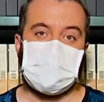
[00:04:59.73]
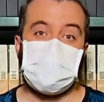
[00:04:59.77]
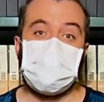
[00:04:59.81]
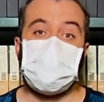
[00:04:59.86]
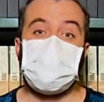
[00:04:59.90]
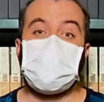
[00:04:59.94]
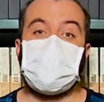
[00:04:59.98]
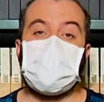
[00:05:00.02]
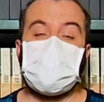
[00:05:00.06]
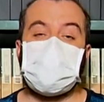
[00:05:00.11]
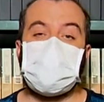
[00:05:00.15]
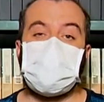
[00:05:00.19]

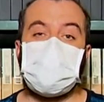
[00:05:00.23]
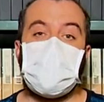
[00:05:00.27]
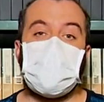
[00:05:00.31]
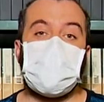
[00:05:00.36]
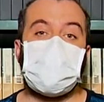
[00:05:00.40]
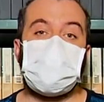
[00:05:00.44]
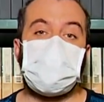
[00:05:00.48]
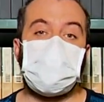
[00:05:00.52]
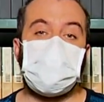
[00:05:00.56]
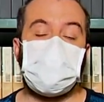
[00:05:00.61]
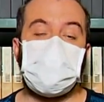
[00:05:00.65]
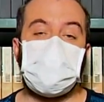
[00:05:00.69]
dos
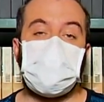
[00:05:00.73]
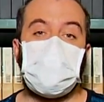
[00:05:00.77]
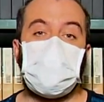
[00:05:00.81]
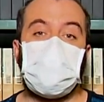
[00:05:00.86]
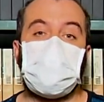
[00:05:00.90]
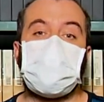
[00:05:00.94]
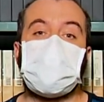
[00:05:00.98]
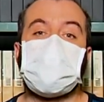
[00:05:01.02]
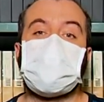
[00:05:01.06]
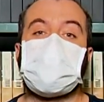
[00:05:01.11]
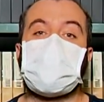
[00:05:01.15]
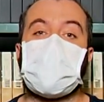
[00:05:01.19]
recentes
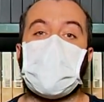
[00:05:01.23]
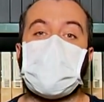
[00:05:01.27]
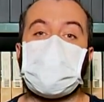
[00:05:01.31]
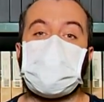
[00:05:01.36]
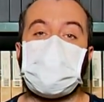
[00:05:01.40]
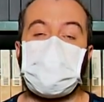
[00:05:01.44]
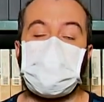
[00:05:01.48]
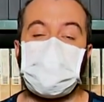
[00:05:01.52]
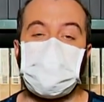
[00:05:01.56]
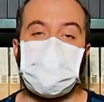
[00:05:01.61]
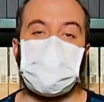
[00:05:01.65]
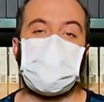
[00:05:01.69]
filmes da
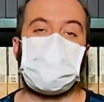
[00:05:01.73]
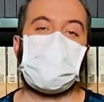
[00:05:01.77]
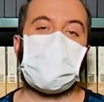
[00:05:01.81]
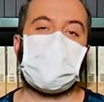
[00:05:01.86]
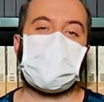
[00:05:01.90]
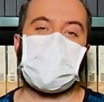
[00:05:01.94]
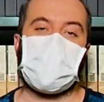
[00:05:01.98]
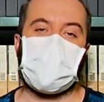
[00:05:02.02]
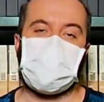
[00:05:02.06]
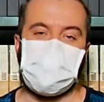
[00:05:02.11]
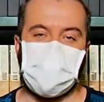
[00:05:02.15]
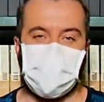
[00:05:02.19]
Turma
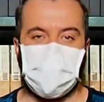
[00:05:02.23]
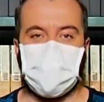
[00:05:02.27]
da